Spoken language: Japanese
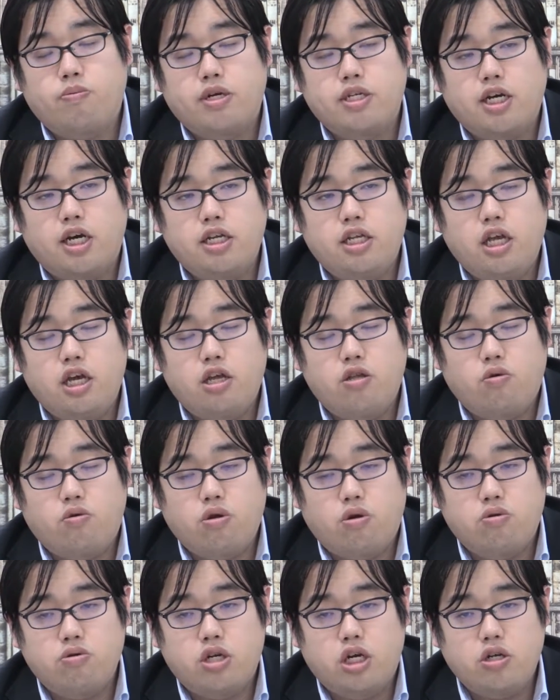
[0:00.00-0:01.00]
まあ、最低限のこ
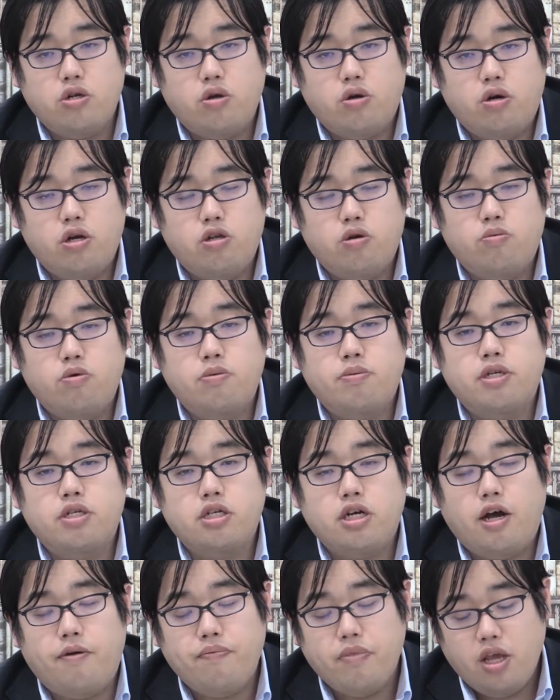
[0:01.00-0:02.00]
とは押さえておいた方がいいと思いま
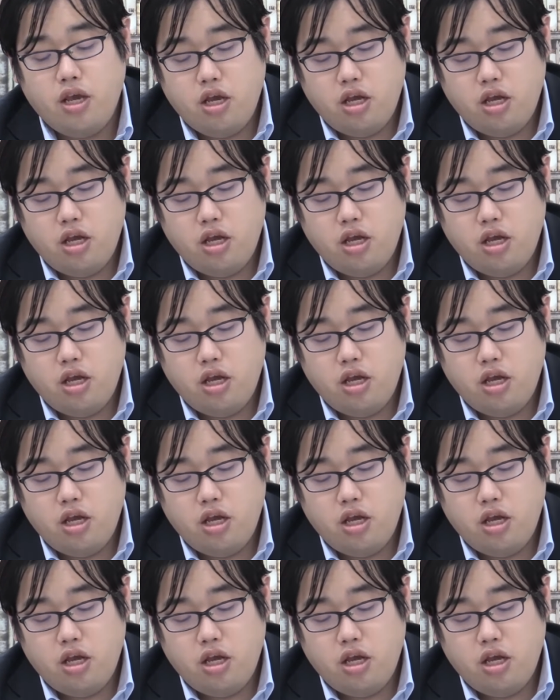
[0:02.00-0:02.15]
すが、